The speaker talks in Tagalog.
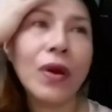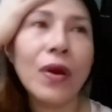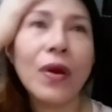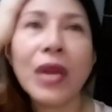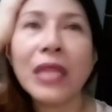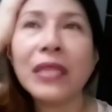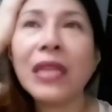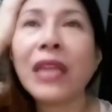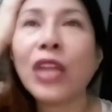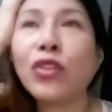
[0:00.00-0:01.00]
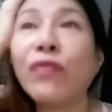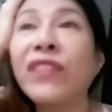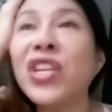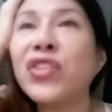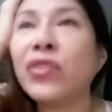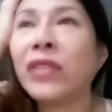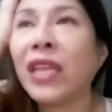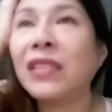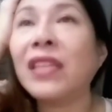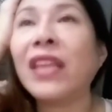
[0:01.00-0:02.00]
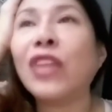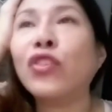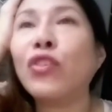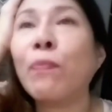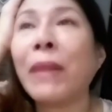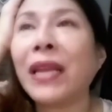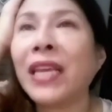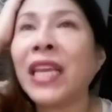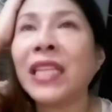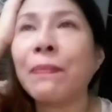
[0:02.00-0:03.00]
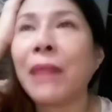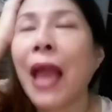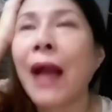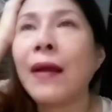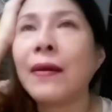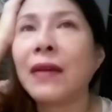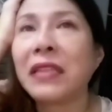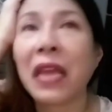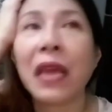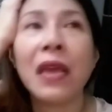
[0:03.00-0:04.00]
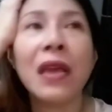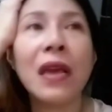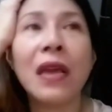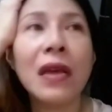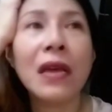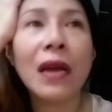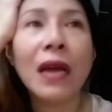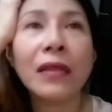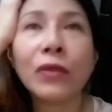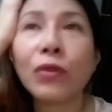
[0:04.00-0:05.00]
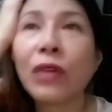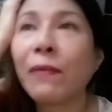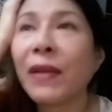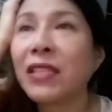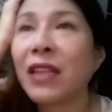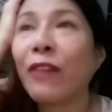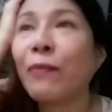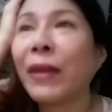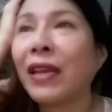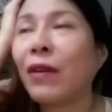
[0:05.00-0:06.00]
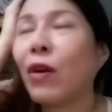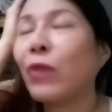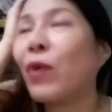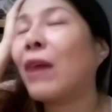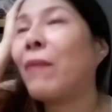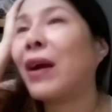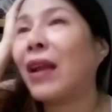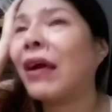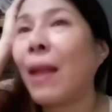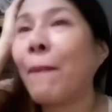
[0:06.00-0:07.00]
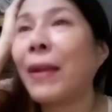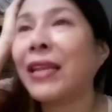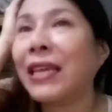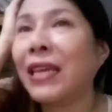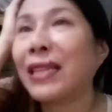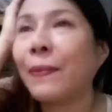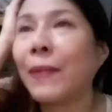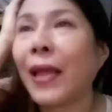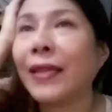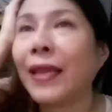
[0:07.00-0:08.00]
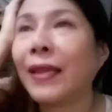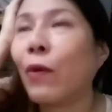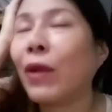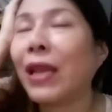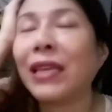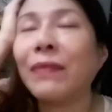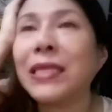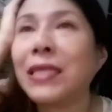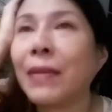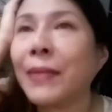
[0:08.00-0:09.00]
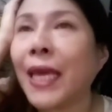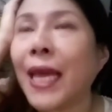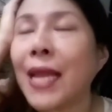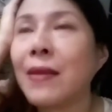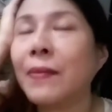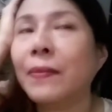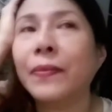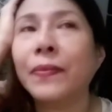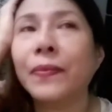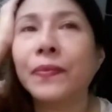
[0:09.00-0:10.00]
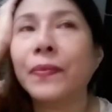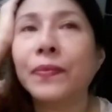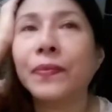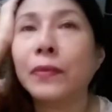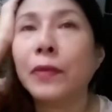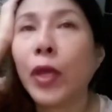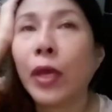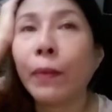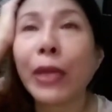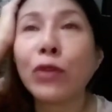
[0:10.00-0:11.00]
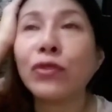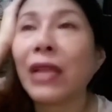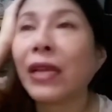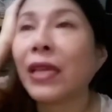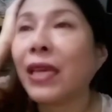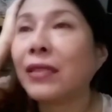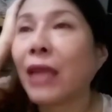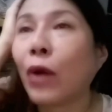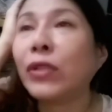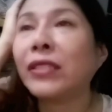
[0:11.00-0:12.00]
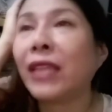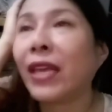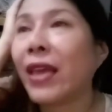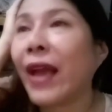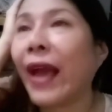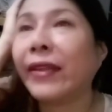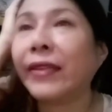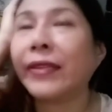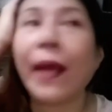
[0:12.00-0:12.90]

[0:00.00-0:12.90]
hindi na ito vision, na hindi na ito yung panaginip lang. Kasi natural, pag sinabing panaginip, oy, wag ka mag-alala, panaginip lang yan eh. Walang ibig sabihin. Pero nakikita ko nang nangyayari na.